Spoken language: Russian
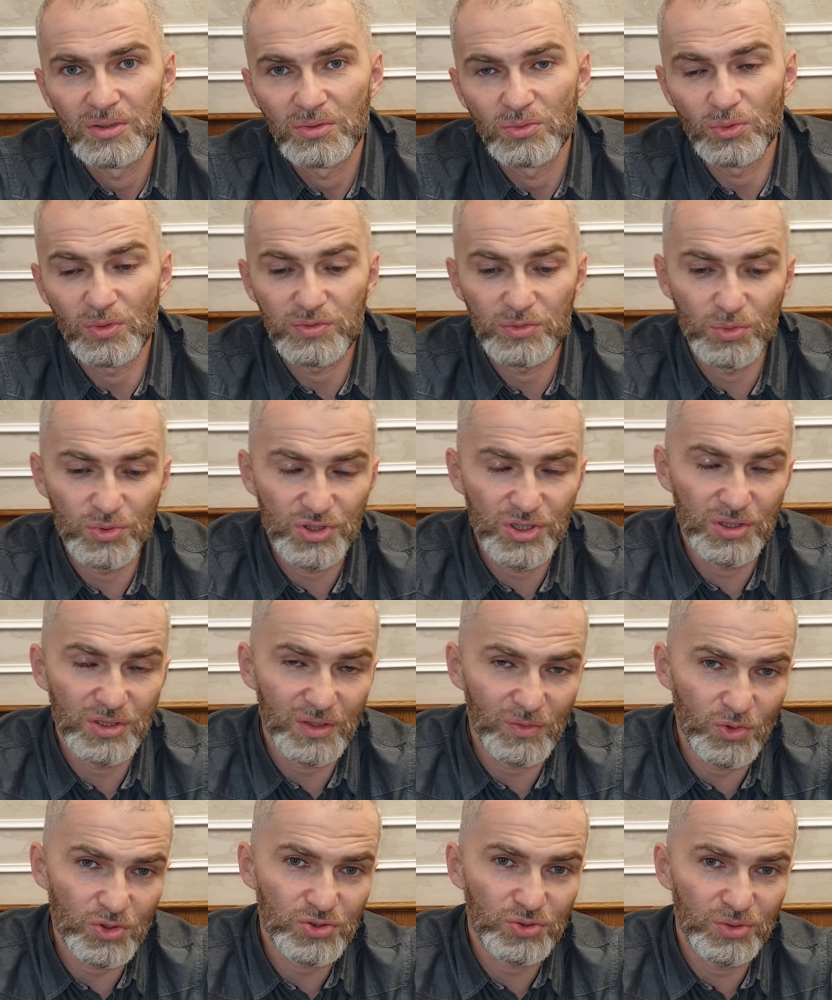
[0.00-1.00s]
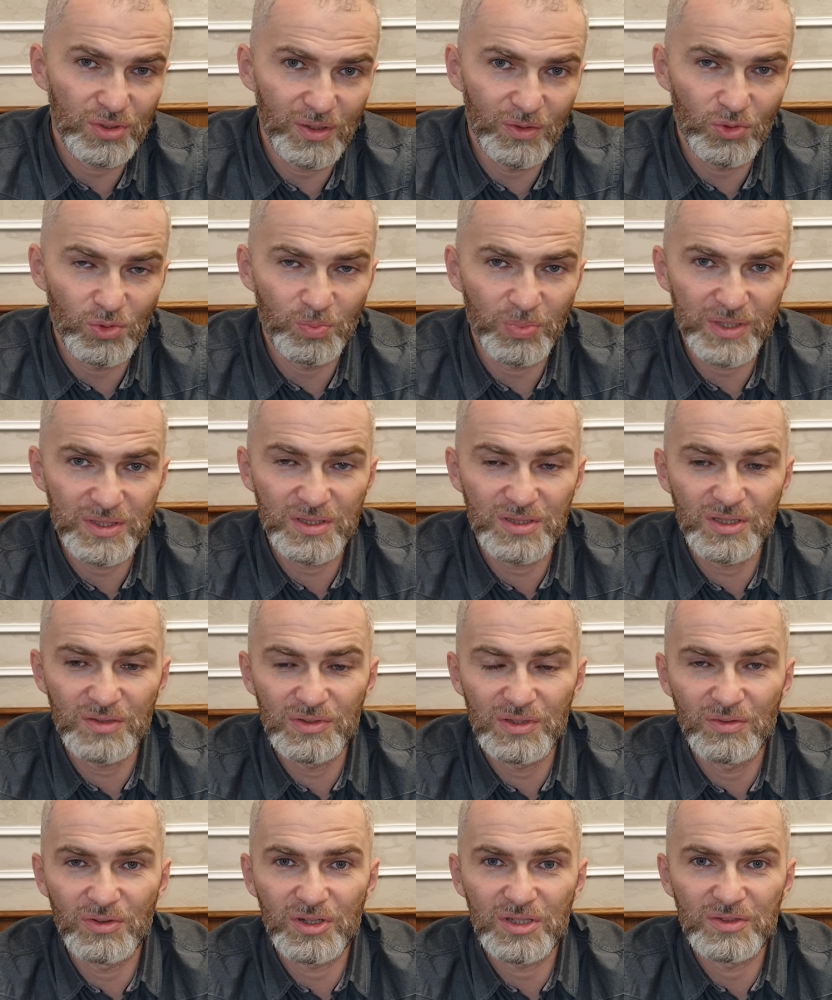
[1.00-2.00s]
Но в случае того, что я говорю,
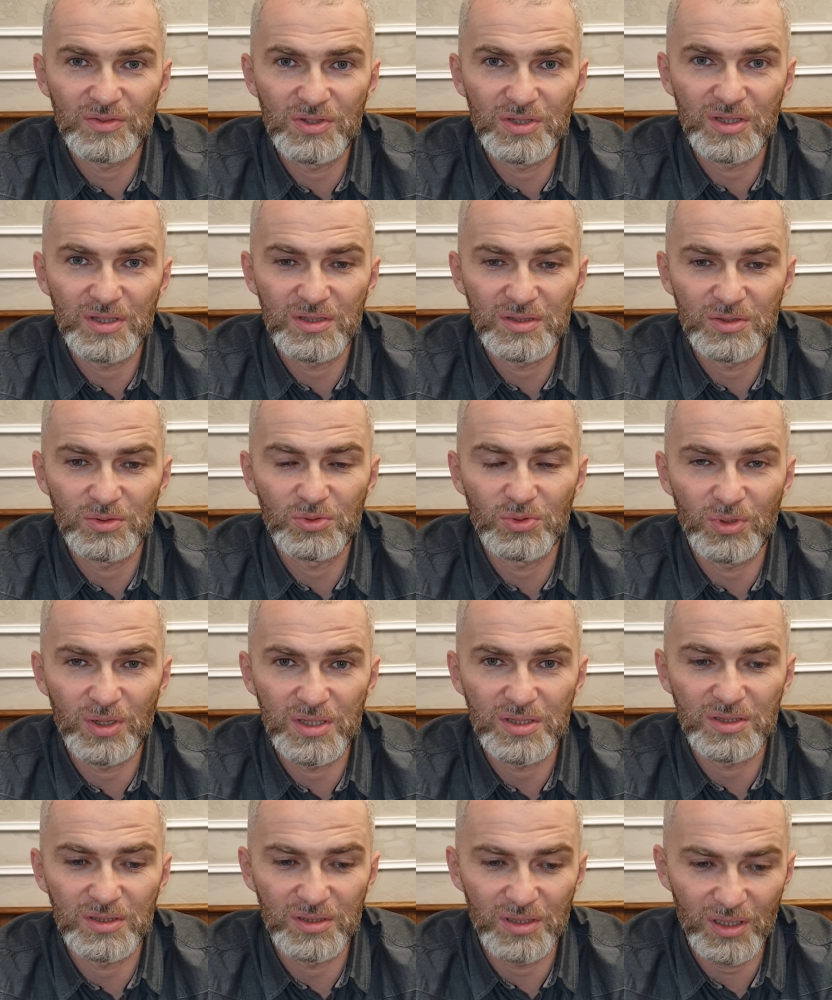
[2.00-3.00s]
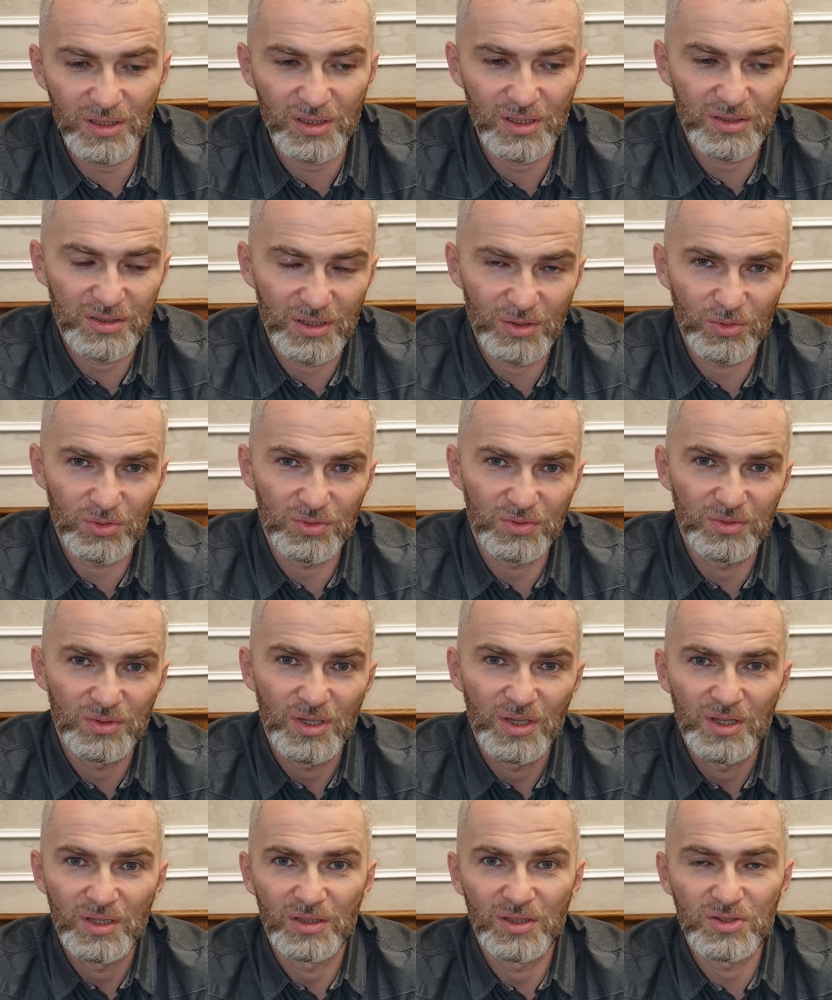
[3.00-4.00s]
позитивного развития ситуации, да, когда вот
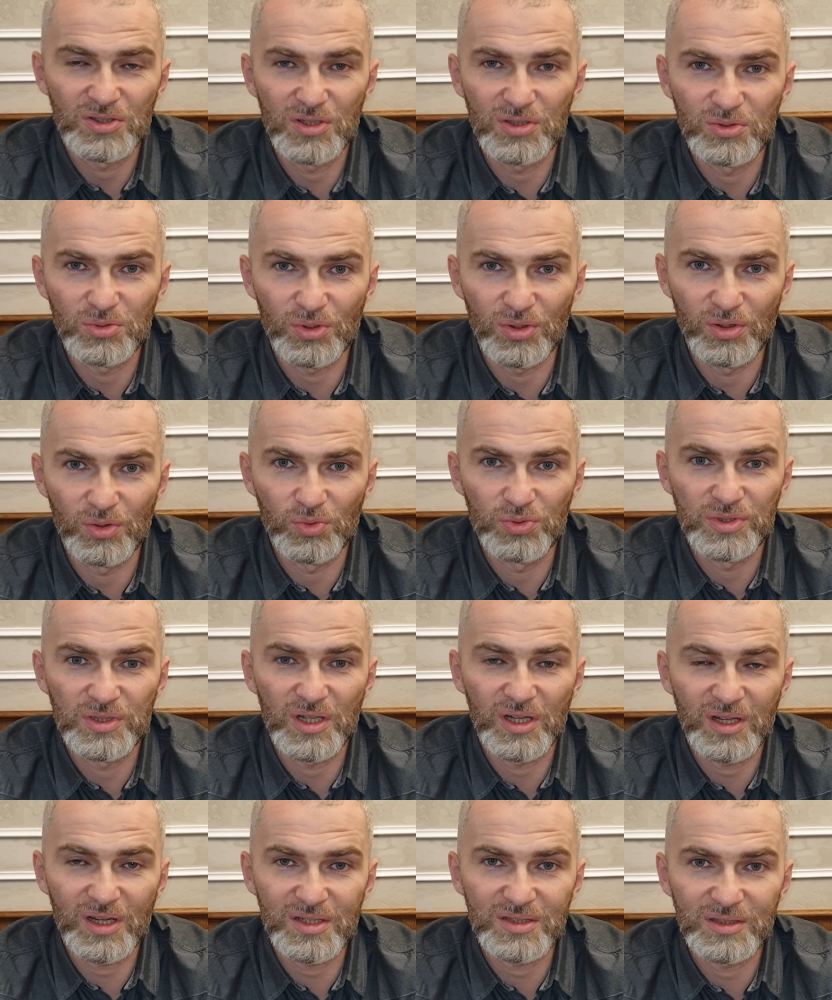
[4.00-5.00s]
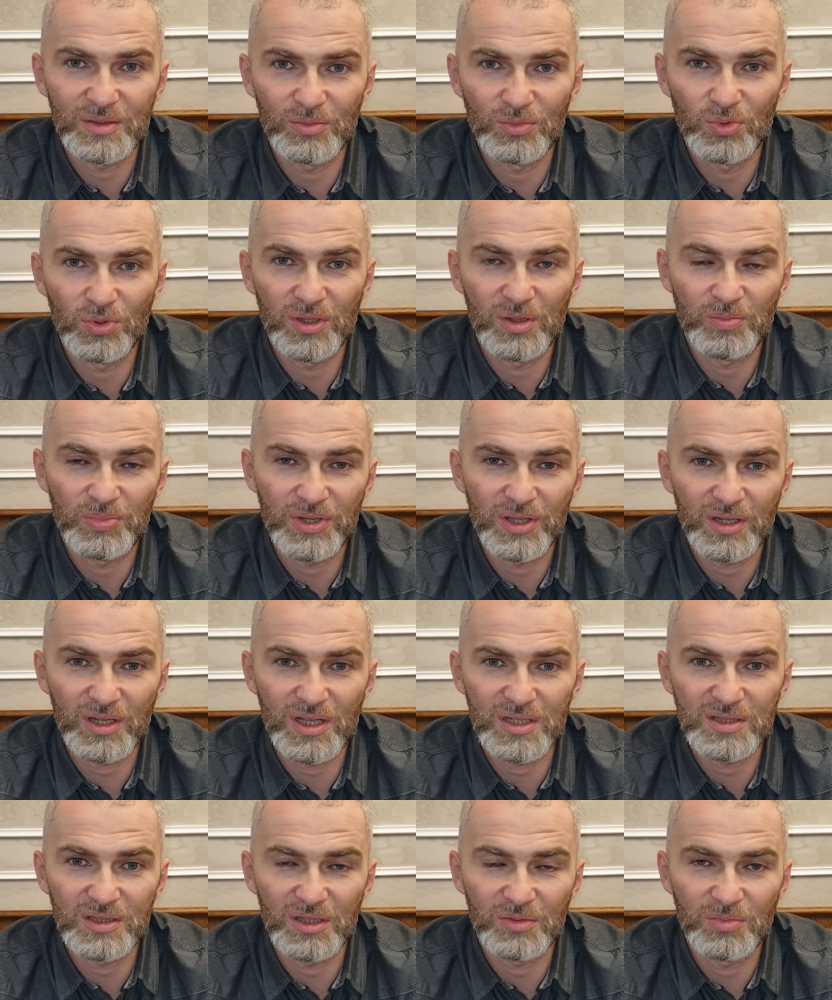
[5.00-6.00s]
на территории Грузии окажется много
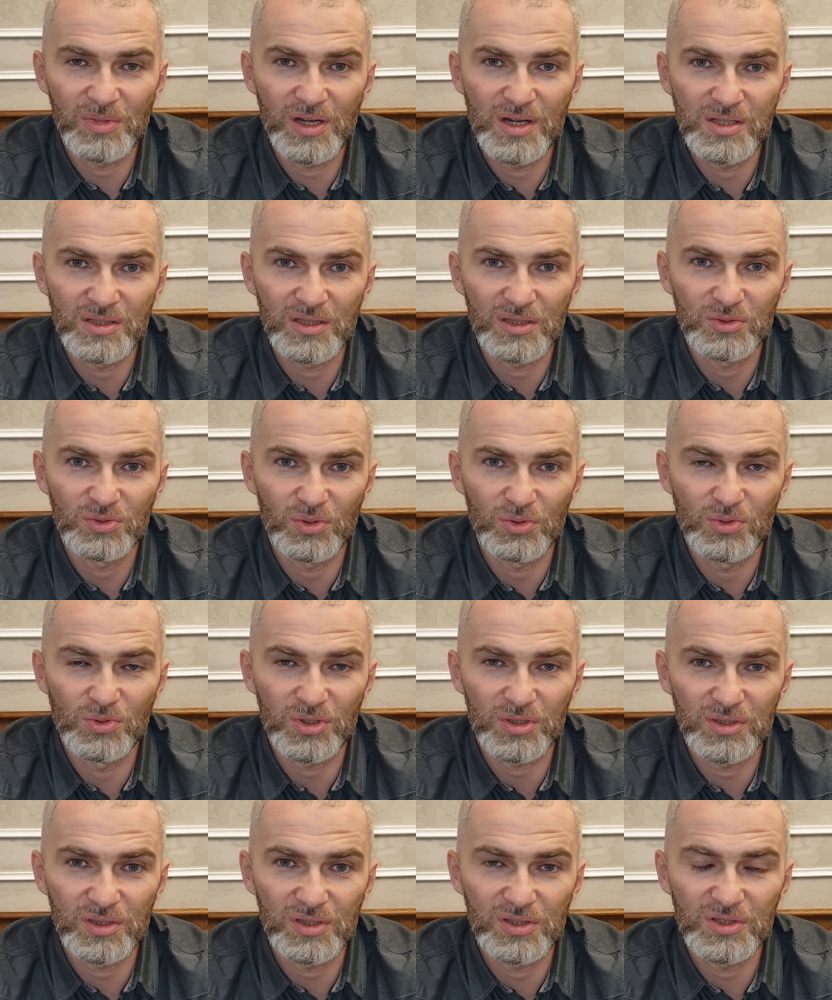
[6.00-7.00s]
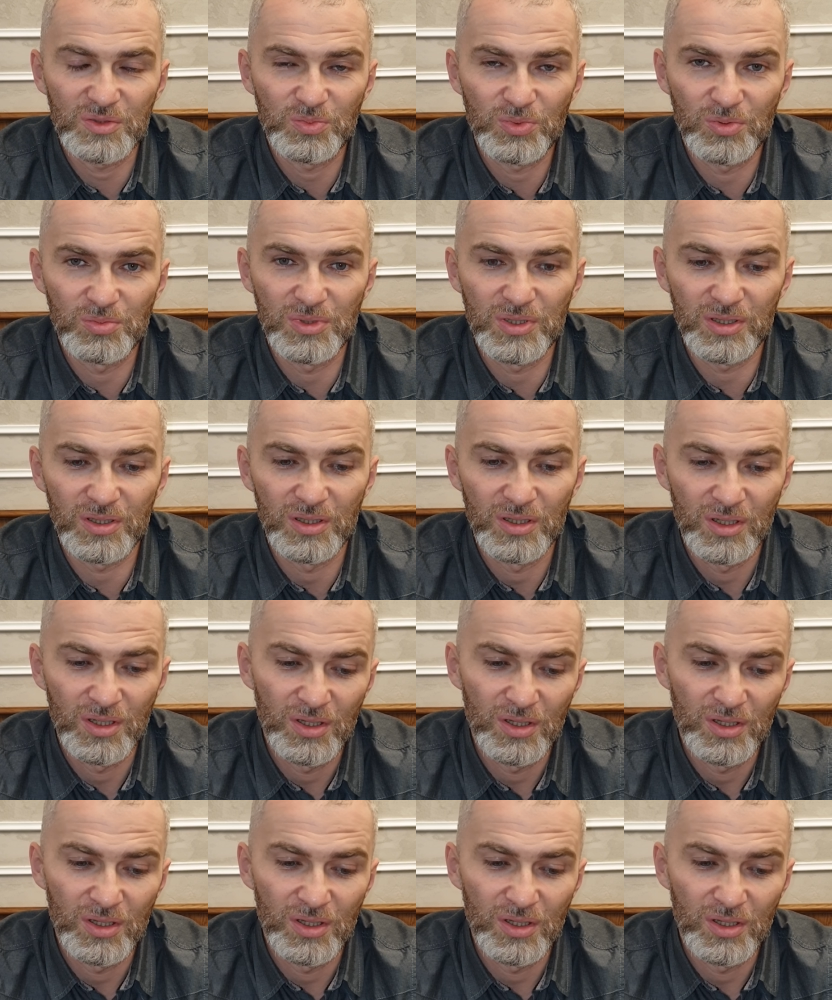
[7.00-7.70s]
прекрасных маленьких, но гордых республик,